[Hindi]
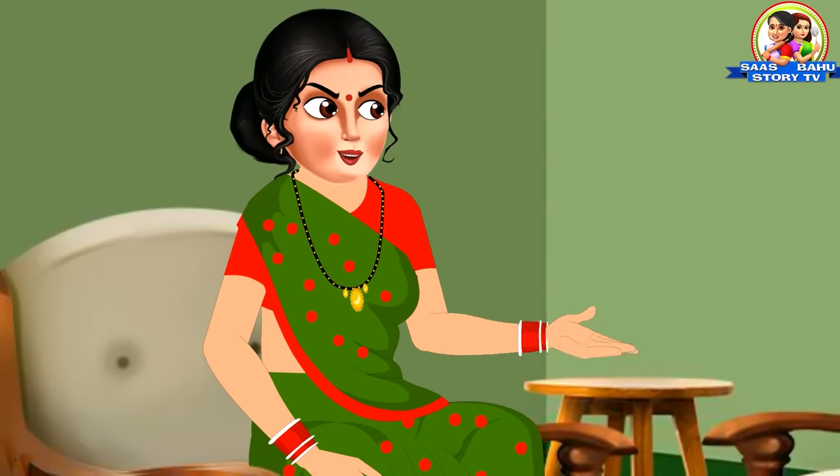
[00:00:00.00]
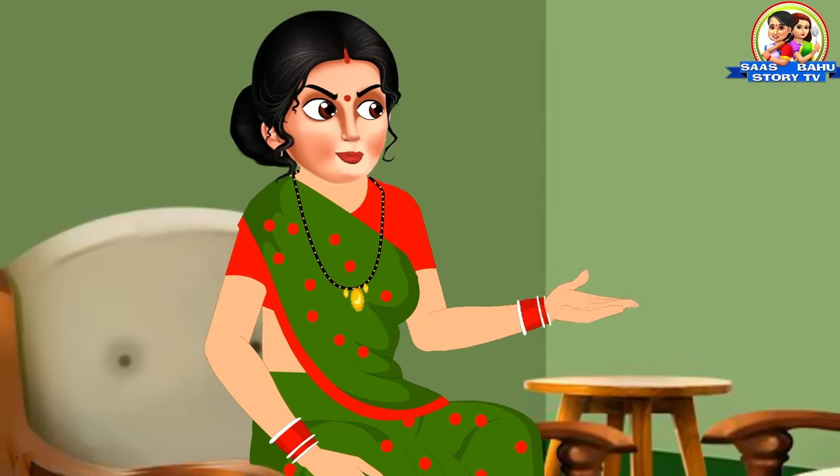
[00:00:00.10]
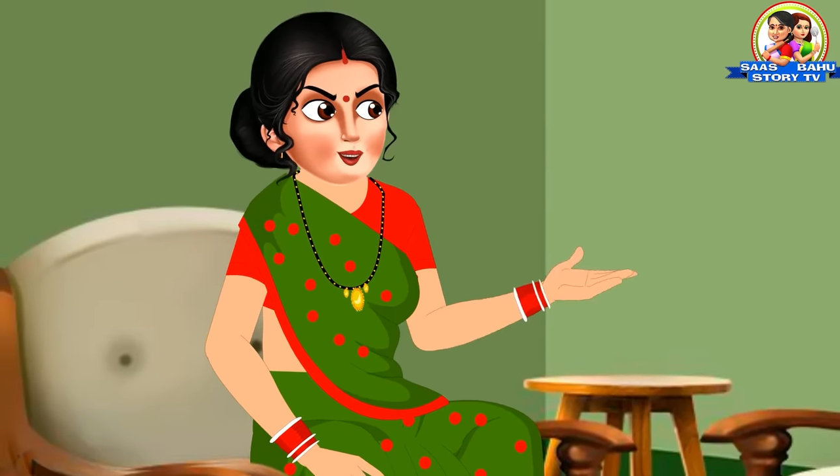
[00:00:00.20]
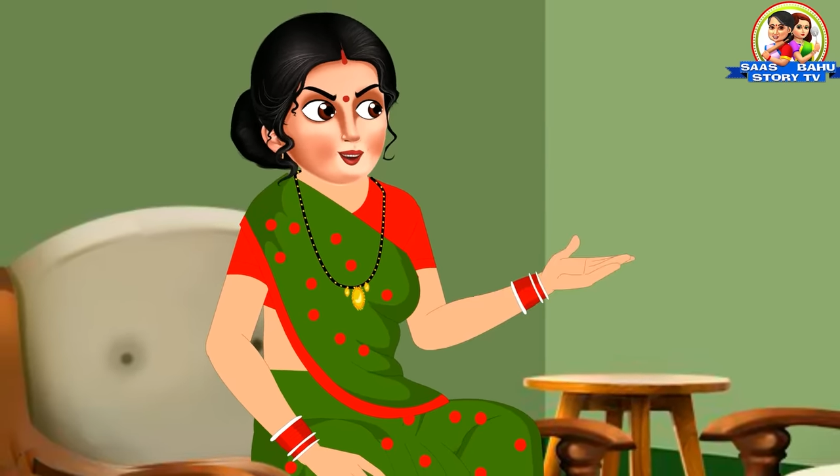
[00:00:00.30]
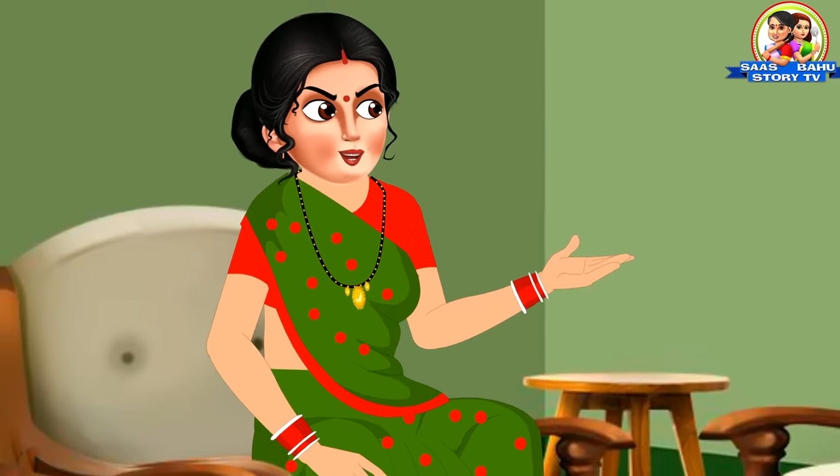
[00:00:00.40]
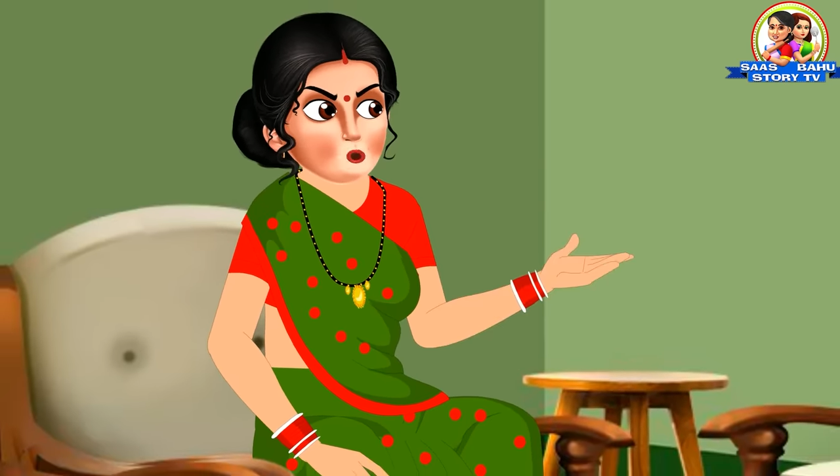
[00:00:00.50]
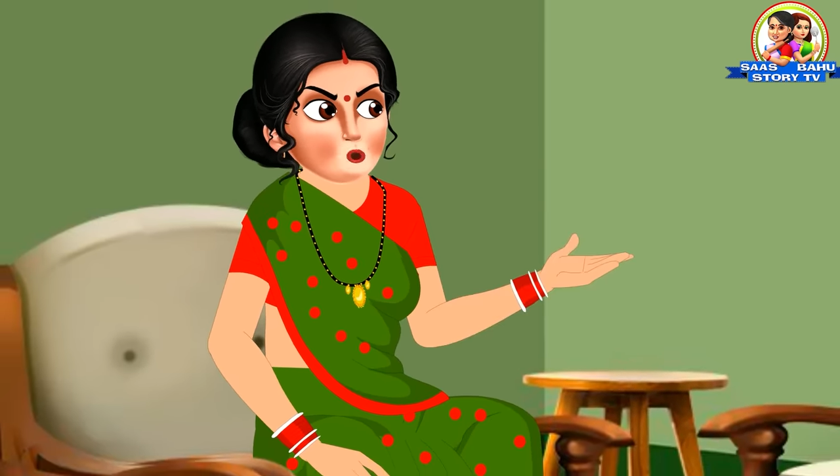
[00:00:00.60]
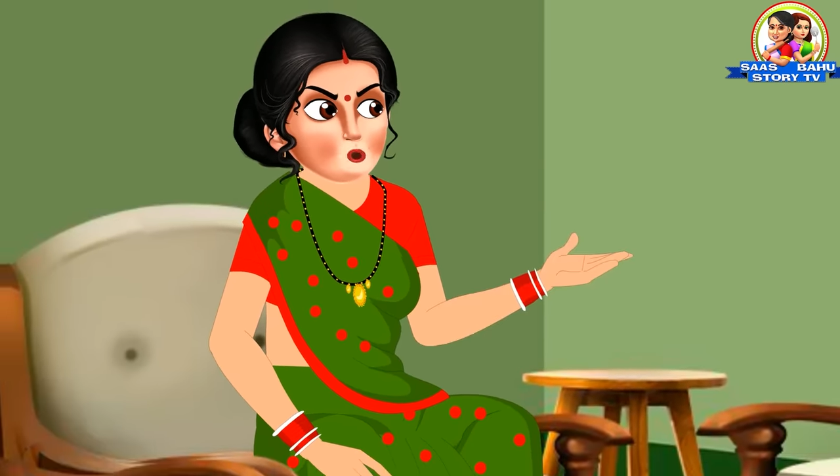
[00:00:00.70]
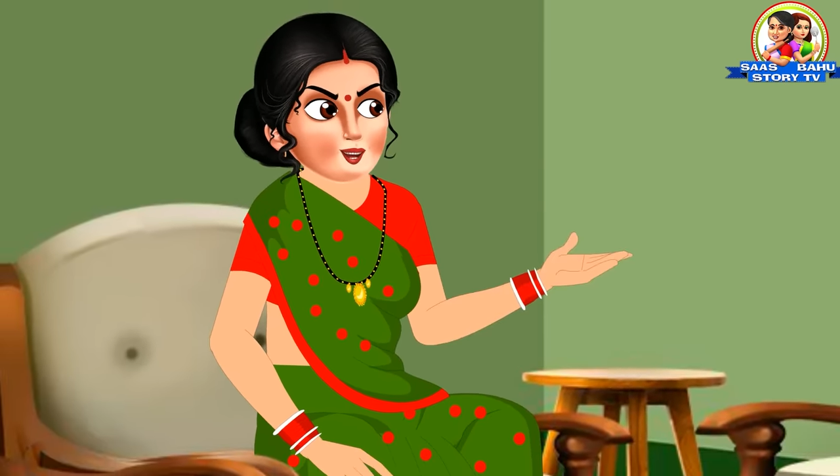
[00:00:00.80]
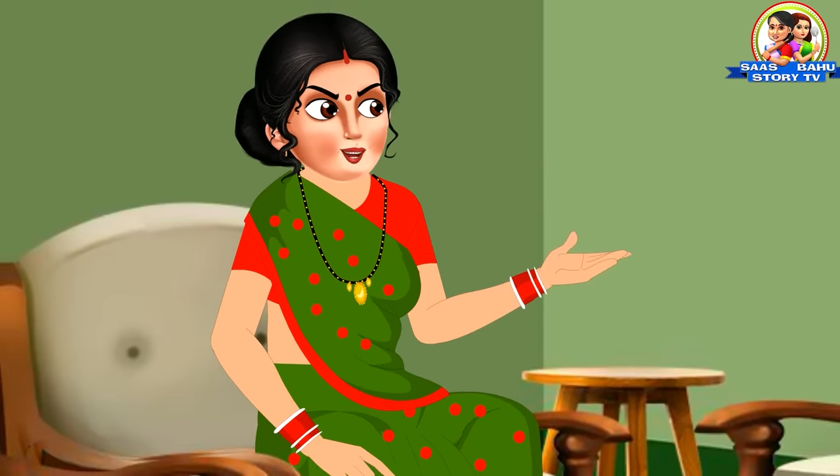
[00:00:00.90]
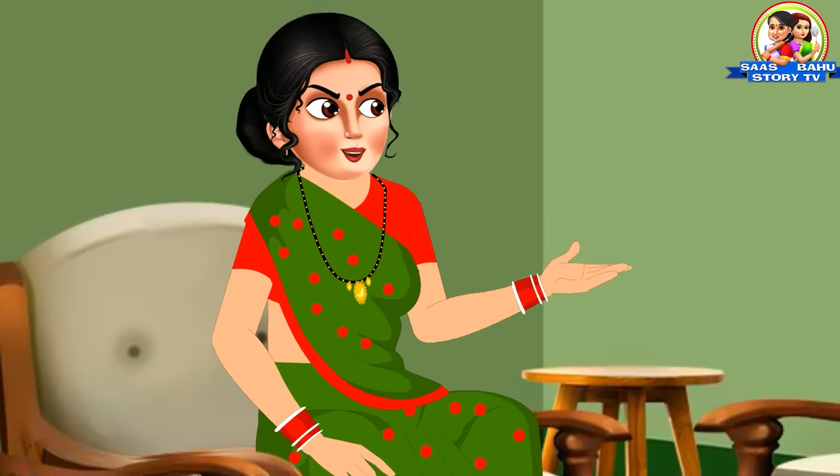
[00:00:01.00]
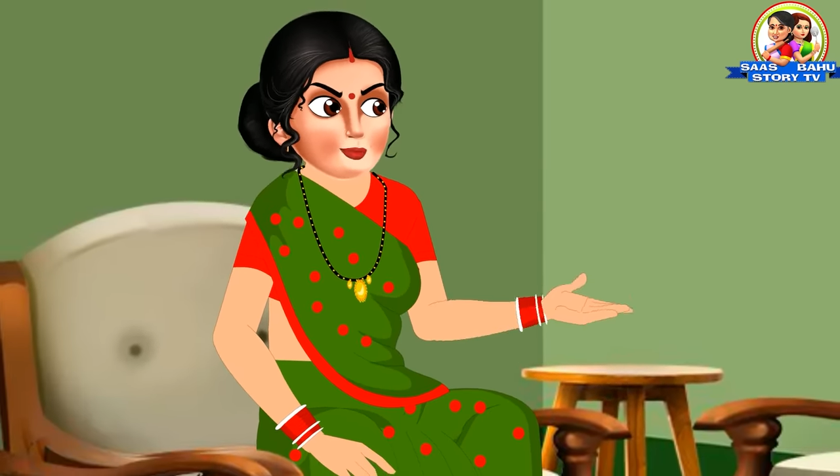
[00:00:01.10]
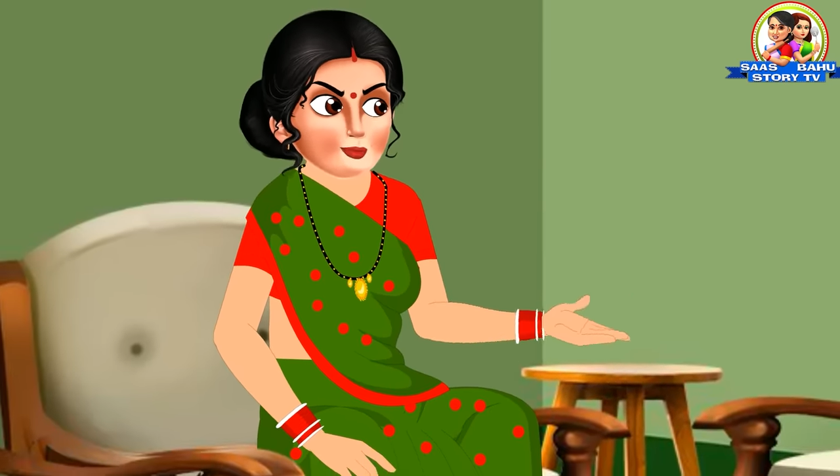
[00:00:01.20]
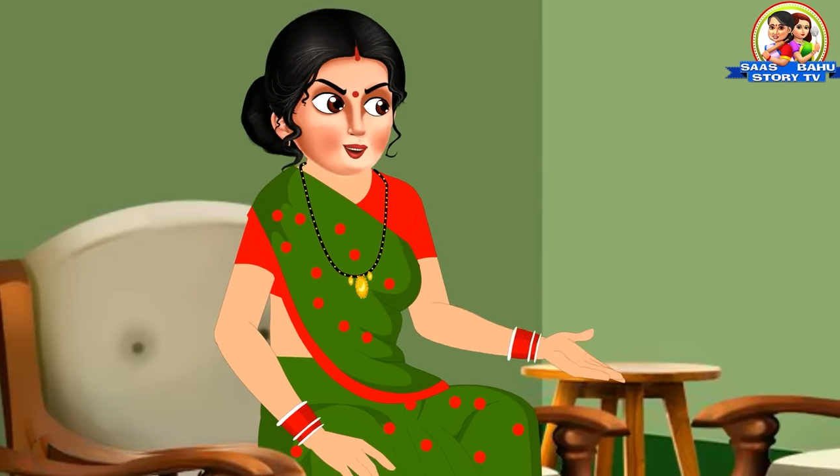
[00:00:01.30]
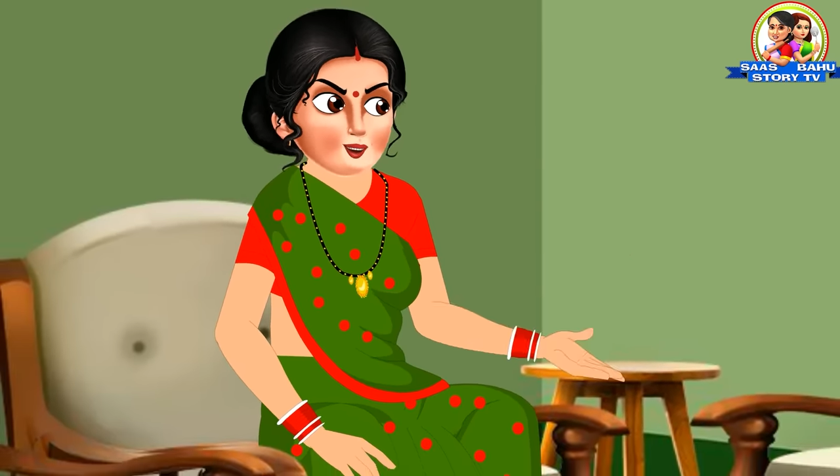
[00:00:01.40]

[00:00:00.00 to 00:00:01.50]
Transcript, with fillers: मैं जेठानी हूं जेठानी